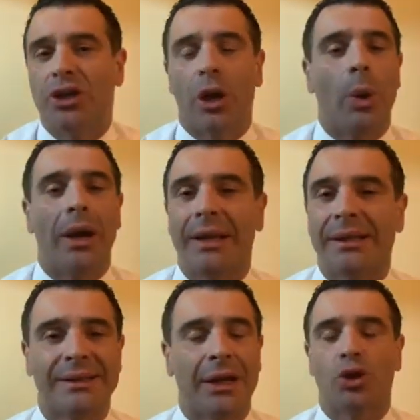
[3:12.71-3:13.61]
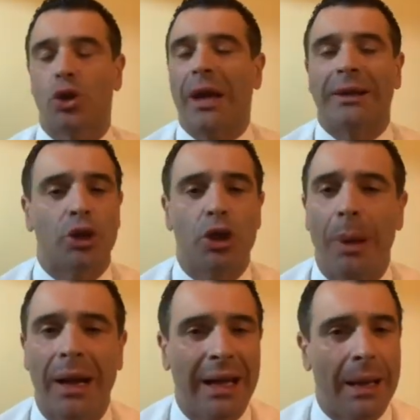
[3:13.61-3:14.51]
c'è qualche staccionata, ci
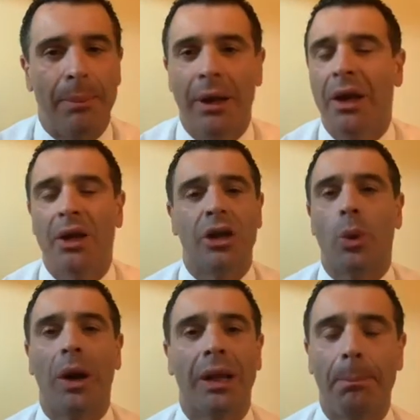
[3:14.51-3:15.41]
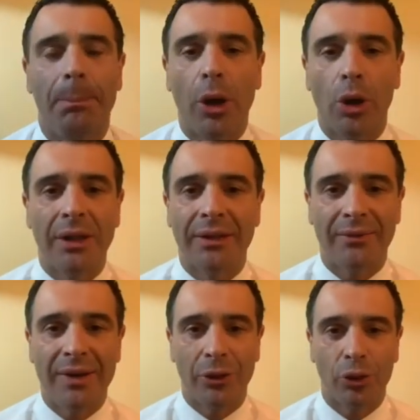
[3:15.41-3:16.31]
mancherebbe, c'è qualche piccolo
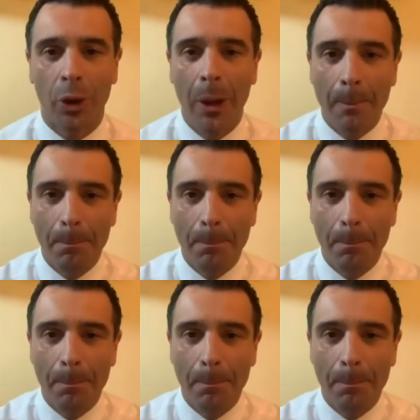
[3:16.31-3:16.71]
intervento,